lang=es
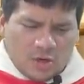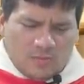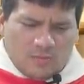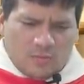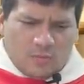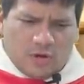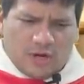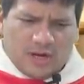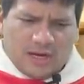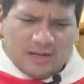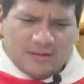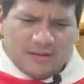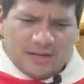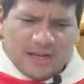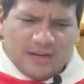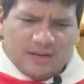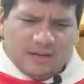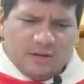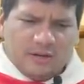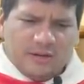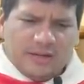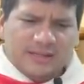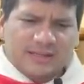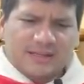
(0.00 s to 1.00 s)
Por el
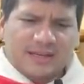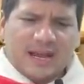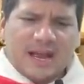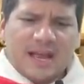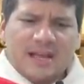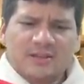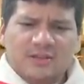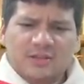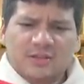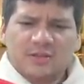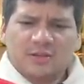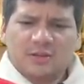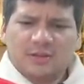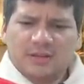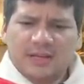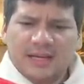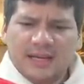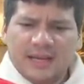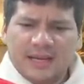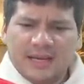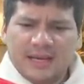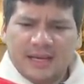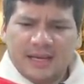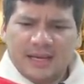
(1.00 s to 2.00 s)
eterno descanso
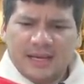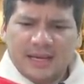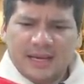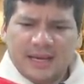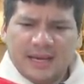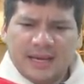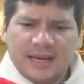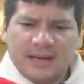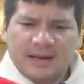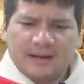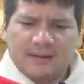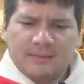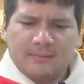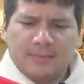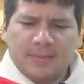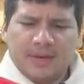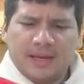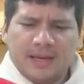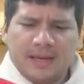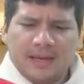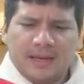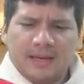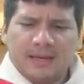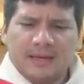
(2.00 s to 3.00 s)
de
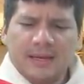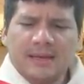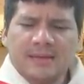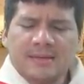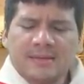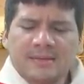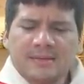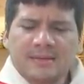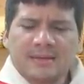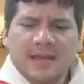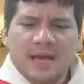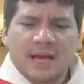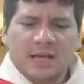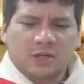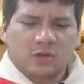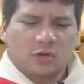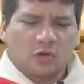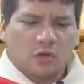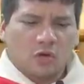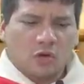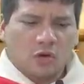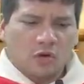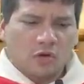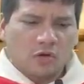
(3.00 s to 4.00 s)
Hermelinda
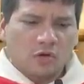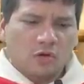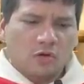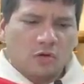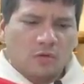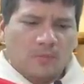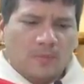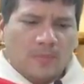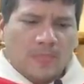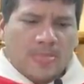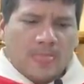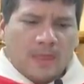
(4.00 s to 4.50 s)
Socorro,